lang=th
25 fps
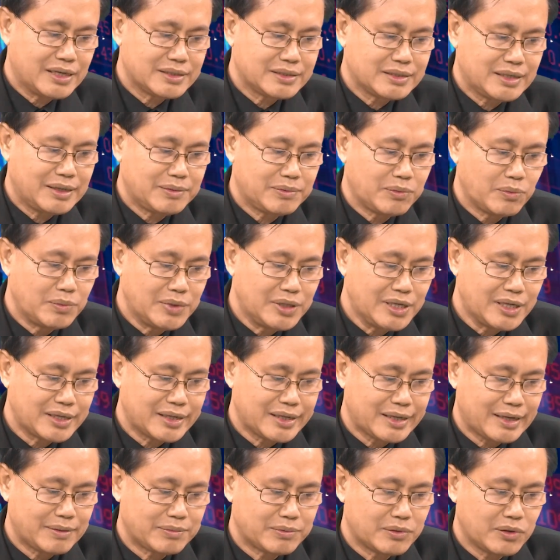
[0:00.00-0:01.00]
จะให้ผมเลือก
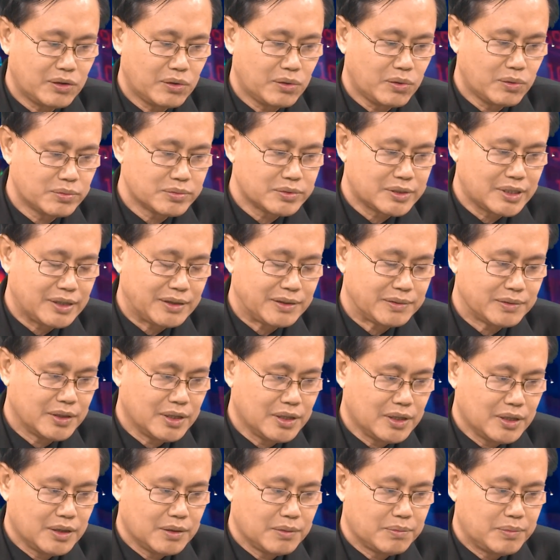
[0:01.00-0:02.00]
นะครับก็คงจะ
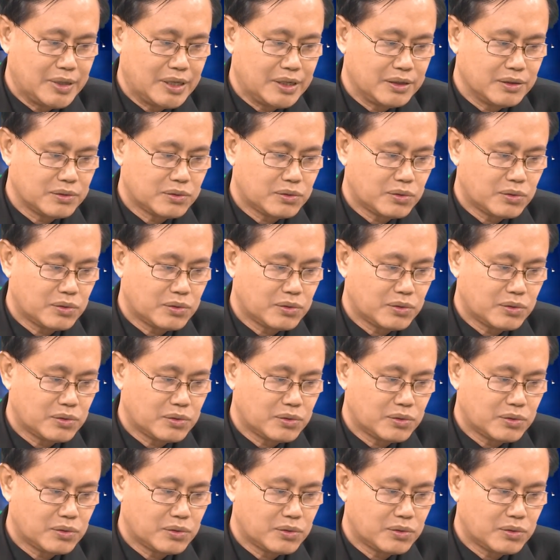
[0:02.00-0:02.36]
เป็น